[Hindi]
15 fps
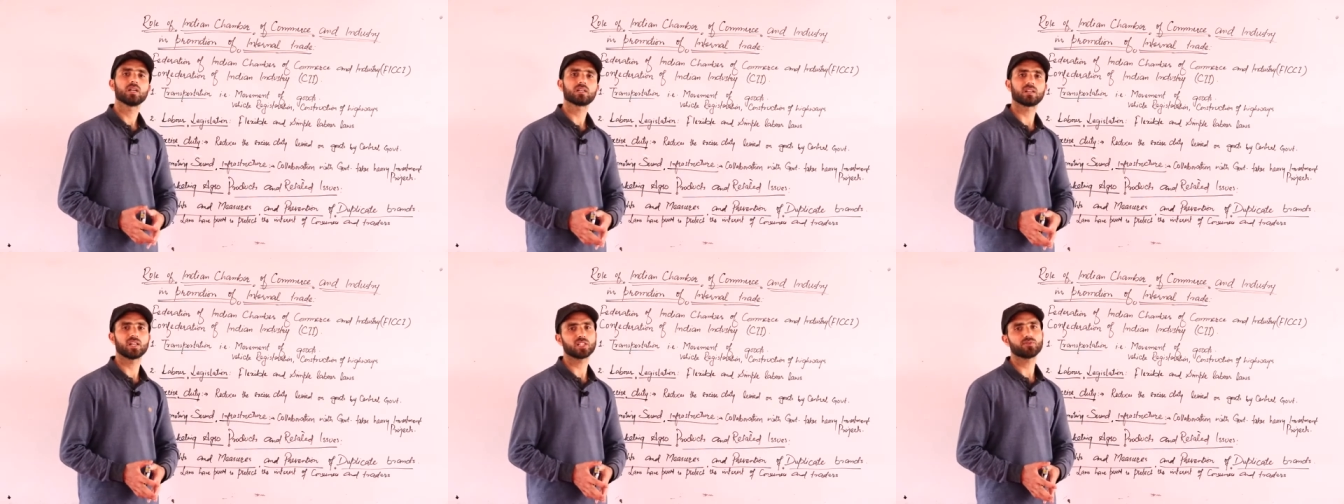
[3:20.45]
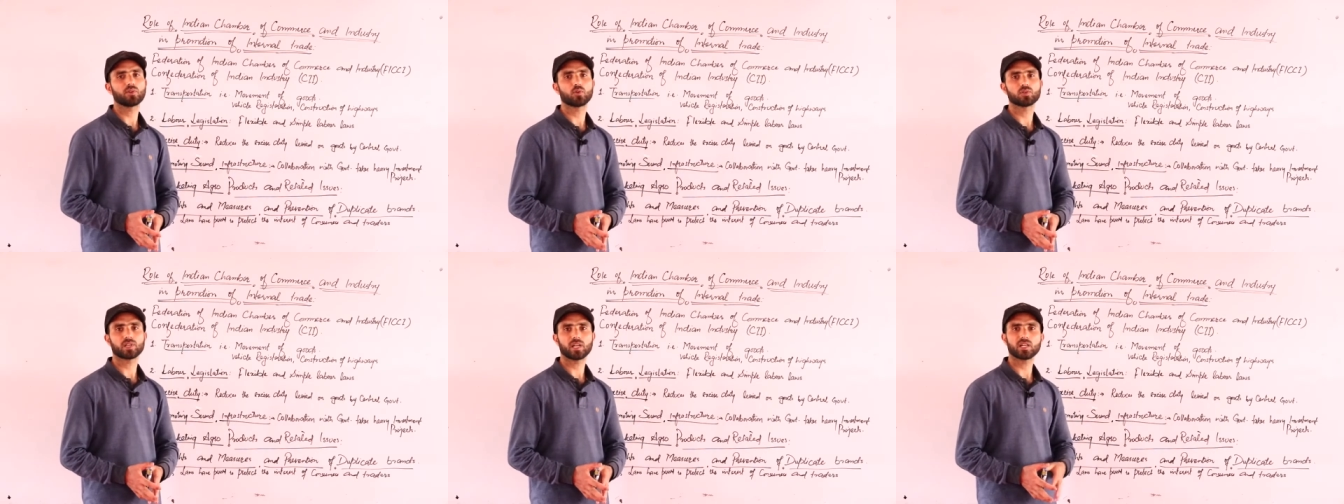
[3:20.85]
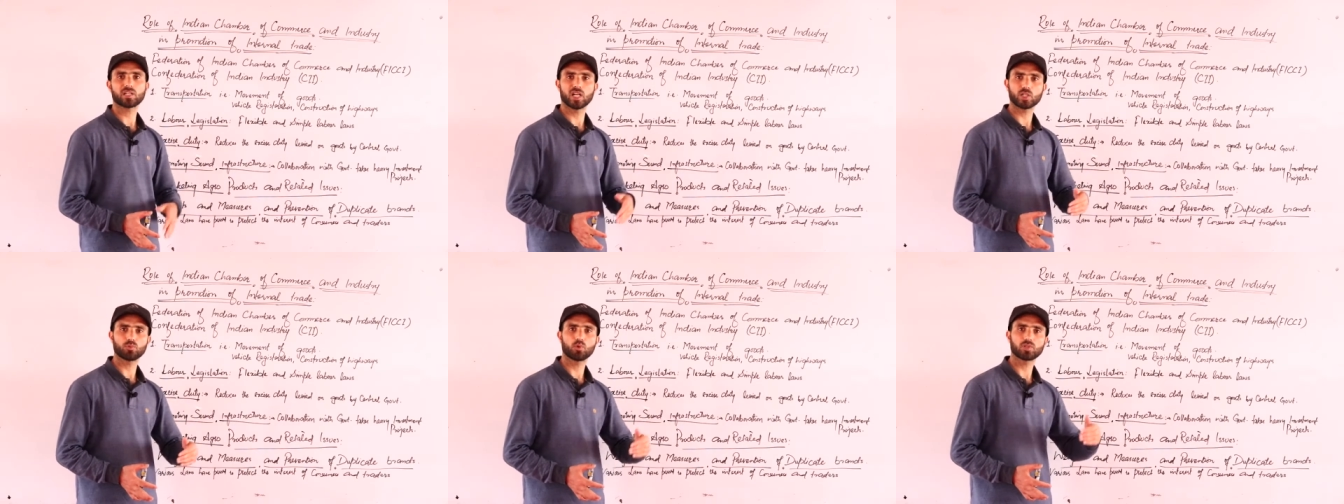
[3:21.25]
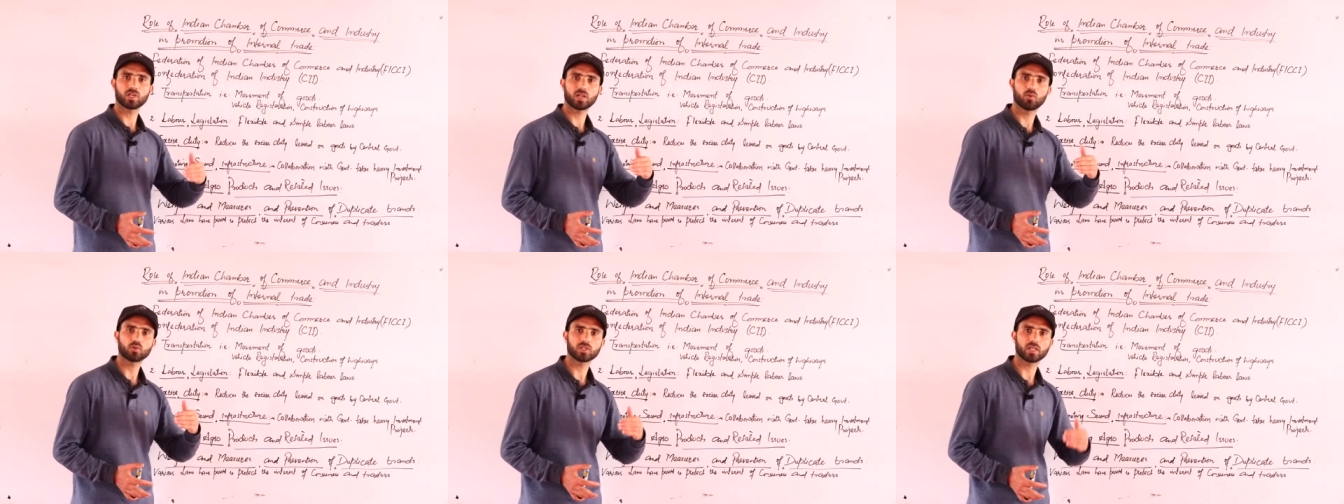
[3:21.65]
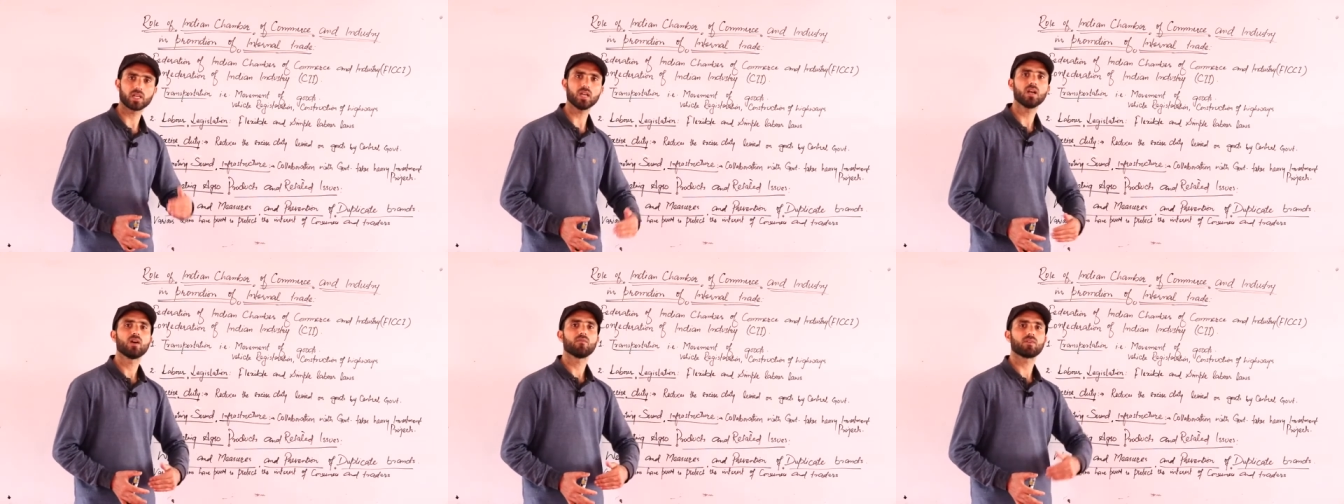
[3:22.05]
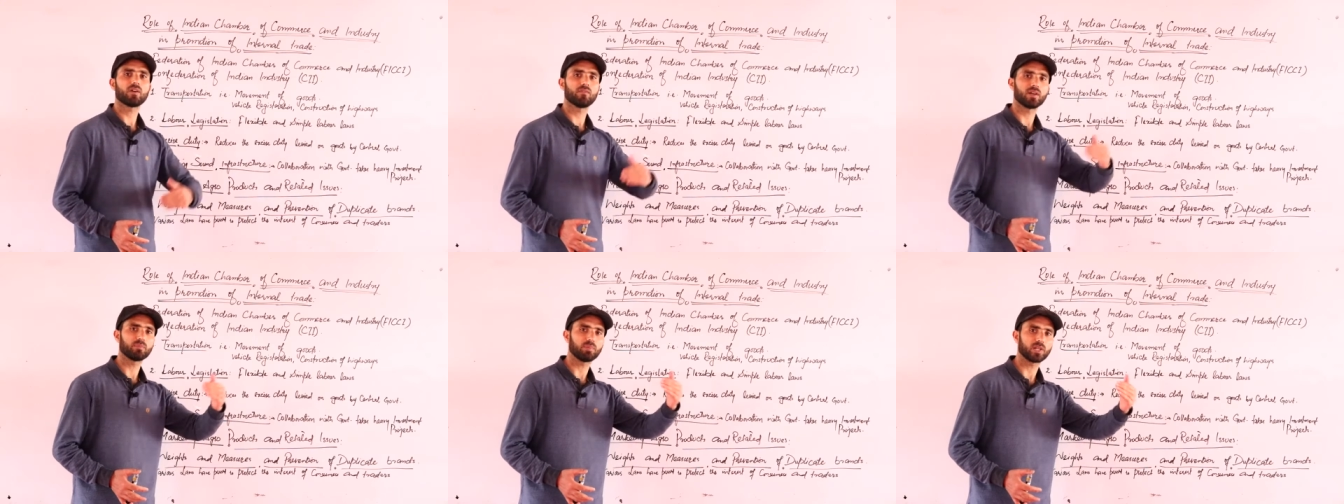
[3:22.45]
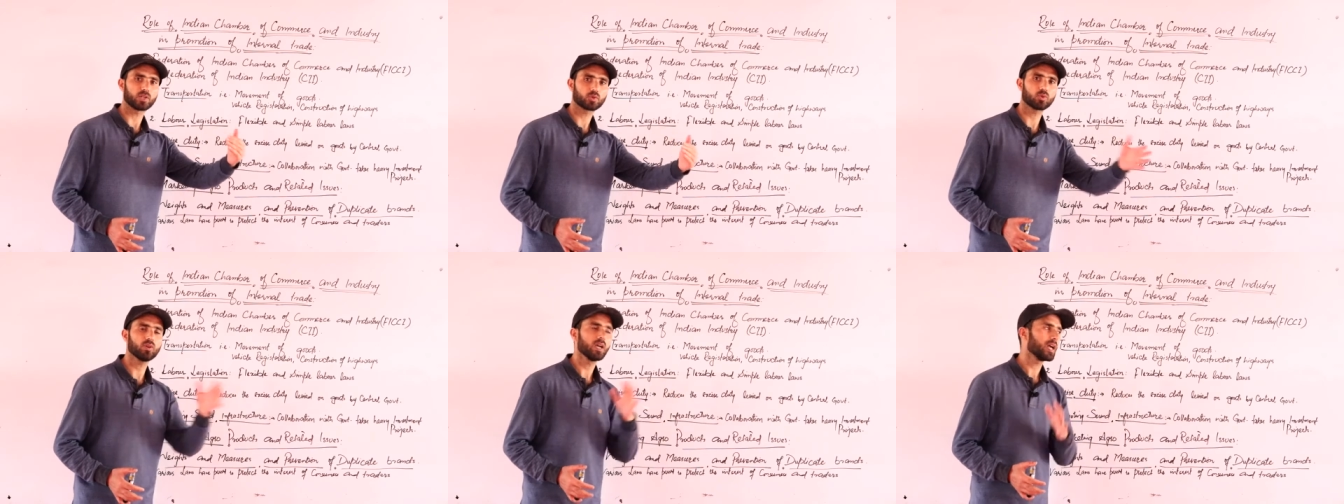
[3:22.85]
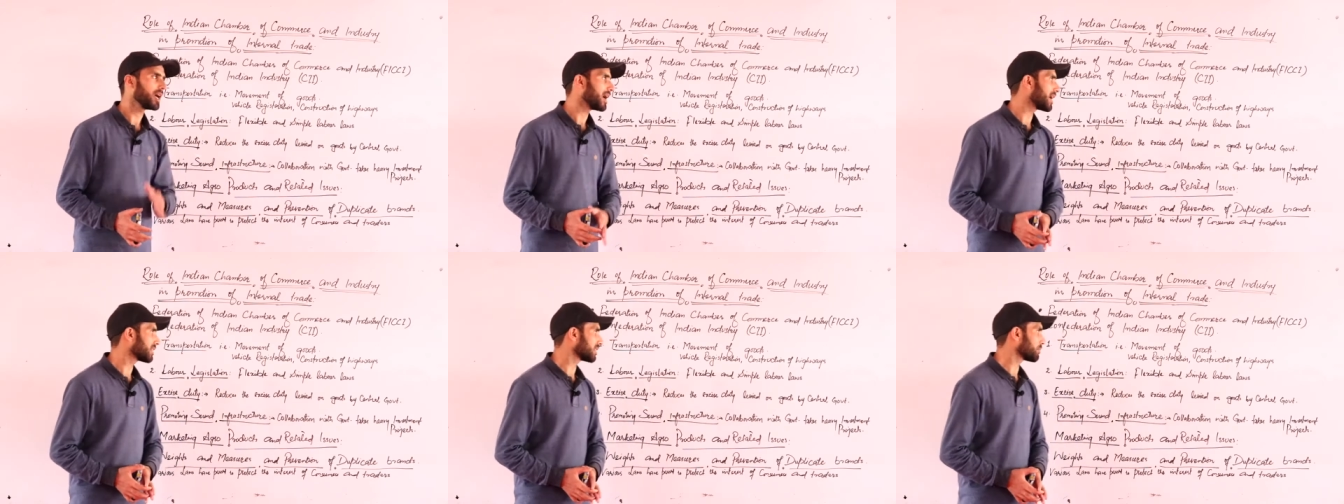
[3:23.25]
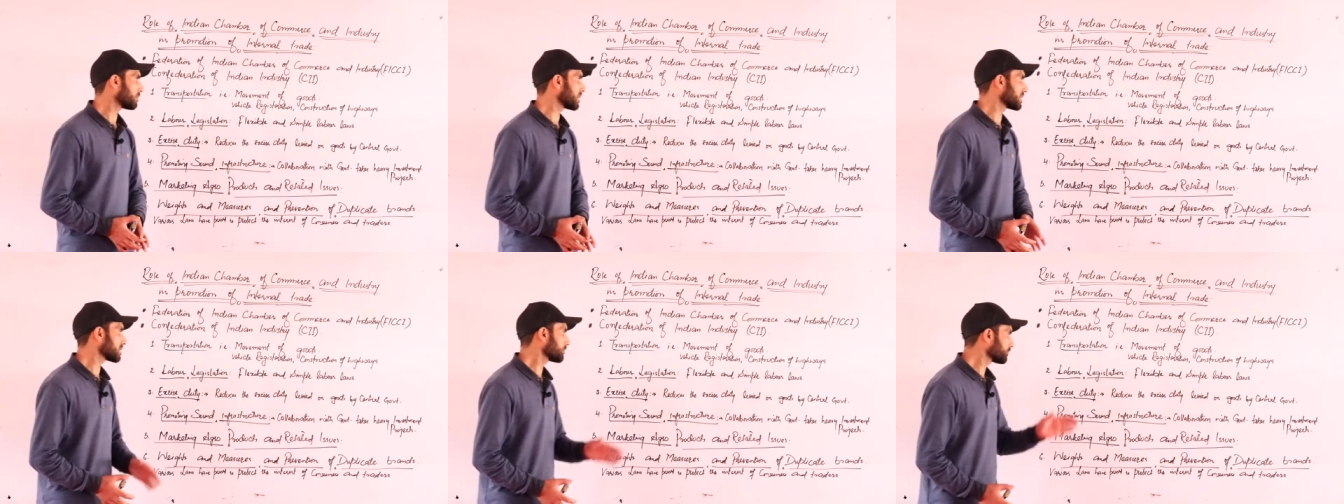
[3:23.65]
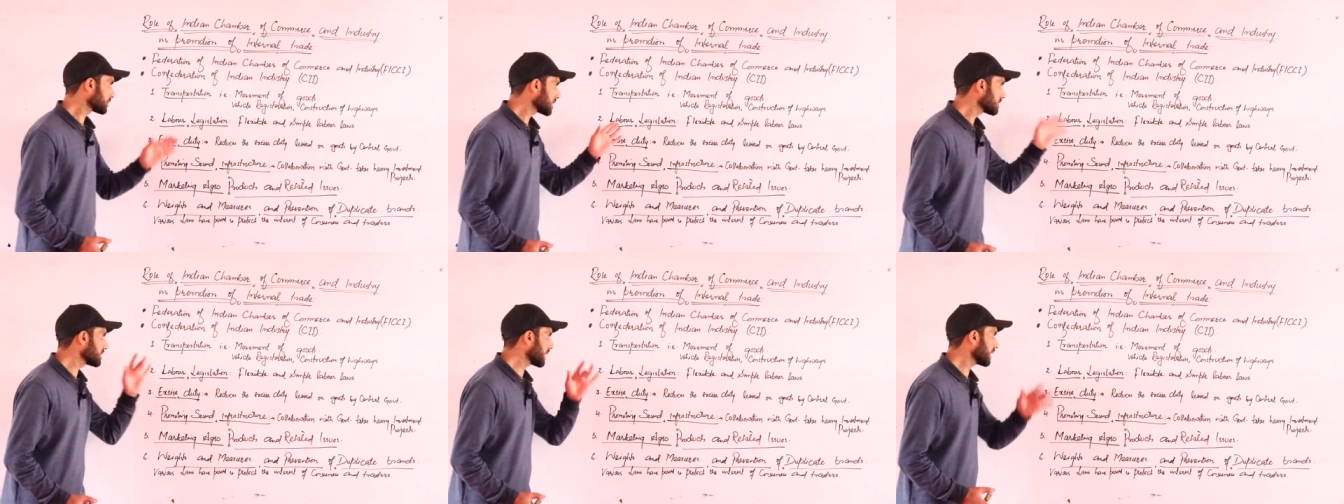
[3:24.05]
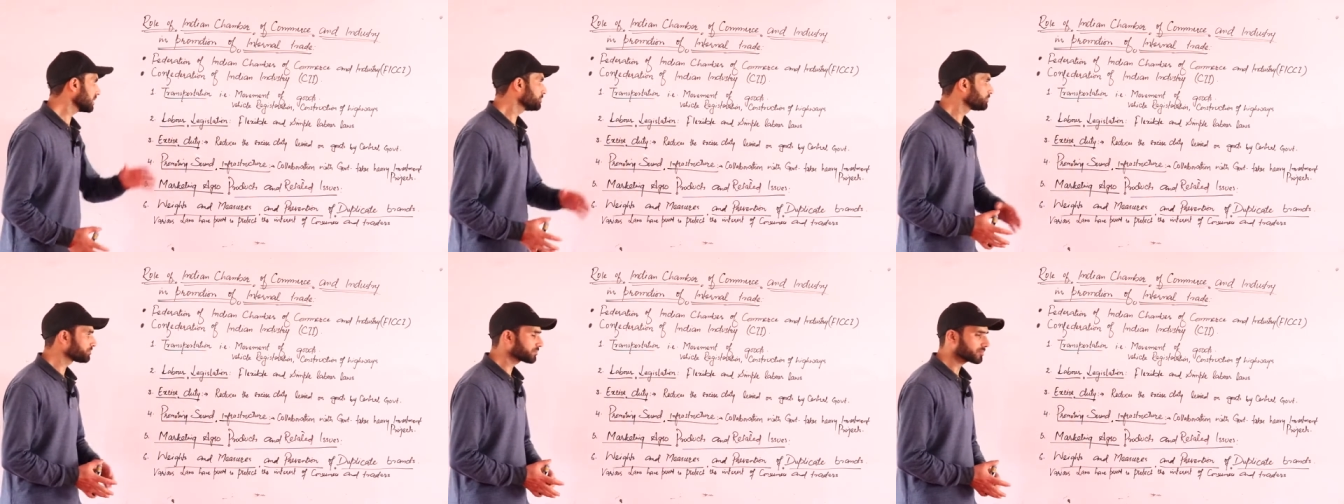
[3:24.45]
ट्रांसफर हो सके ट्रांसपोर्ट हो सके फ्रॉम वन प्लेस टू अनदर प्लेस सेकेंड